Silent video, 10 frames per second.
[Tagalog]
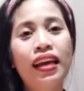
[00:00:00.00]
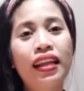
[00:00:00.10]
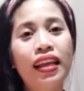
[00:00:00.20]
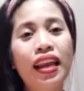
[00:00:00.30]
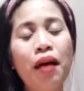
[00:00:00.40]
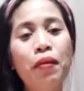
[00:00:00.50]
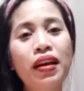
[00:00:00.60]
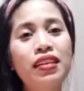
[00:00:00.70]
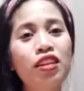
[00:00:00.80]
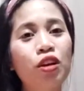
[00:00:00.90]
And then, habang
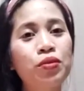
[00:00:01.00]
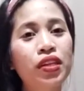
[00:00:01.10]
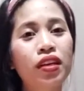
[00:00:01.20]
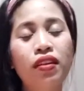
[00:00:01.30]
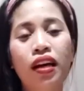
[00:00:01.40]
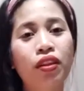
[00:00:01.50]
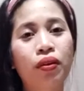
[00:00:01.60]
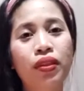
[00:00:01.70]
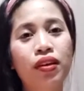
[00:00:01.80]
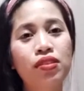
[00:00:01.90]
nasa loob siya ng,
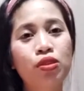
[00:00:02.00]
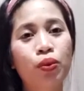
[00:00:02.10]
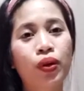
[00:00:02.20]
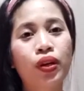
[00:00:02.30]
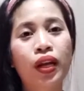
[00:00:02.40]
ano, ng store,